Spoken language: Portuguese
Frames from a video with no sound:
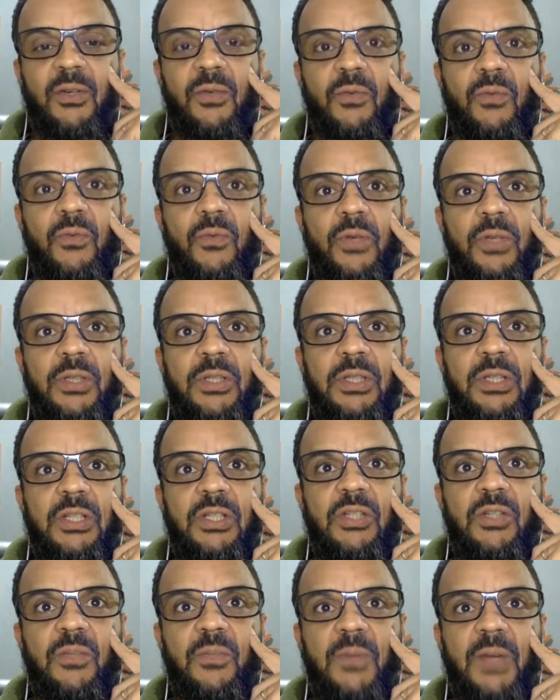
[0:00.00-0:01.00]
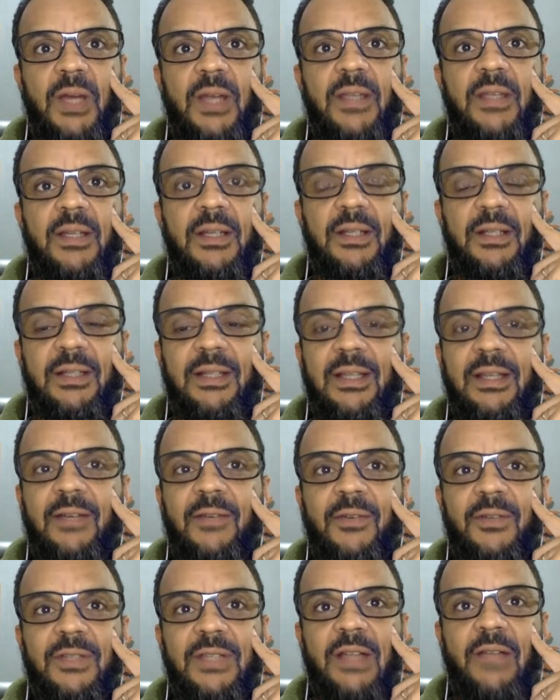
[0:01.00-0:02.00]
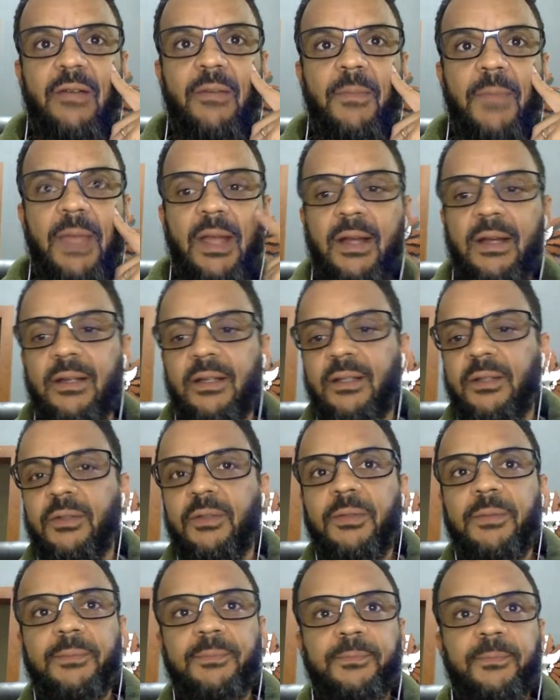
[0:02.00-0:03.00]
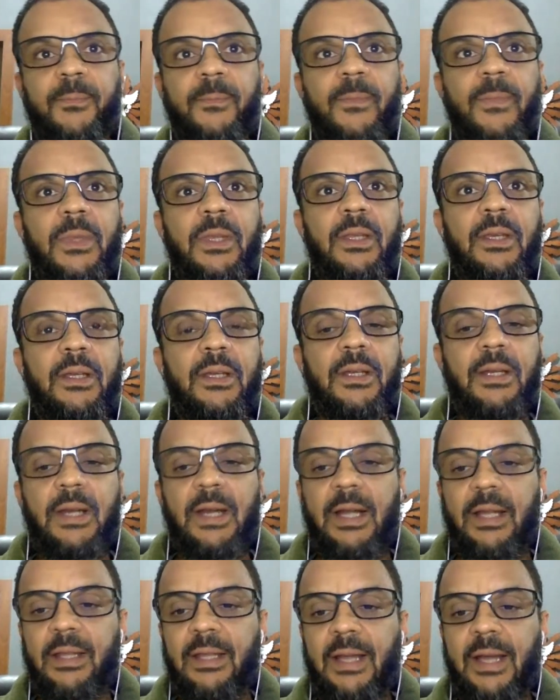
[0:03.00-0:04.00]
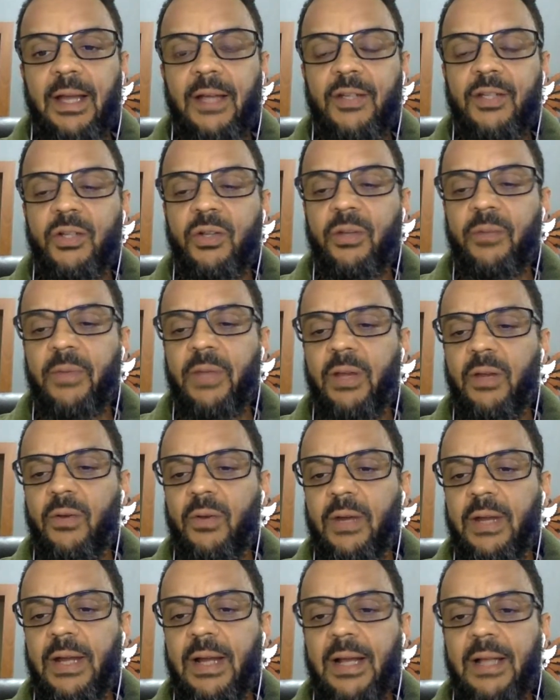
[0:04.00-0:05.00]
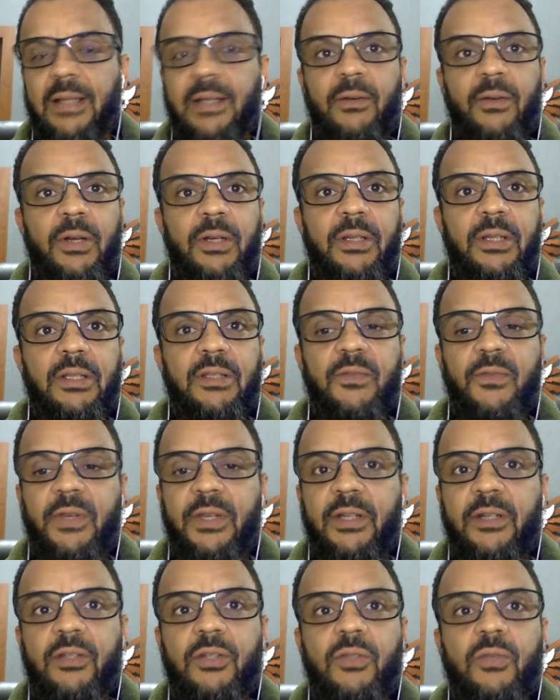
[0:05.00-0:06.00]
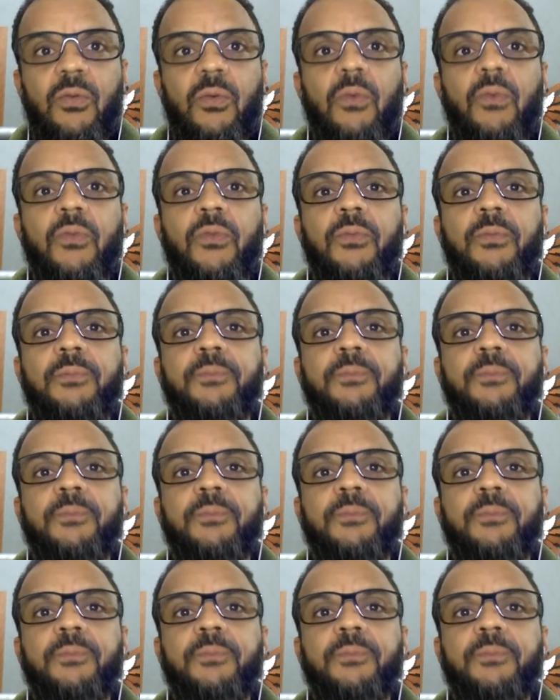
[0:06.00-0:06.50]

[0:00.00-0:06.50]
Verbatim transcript: Hoje de manhã tá, o negócio estava pegando. À tarde deu uma melhorada e agora está esfriando de novo.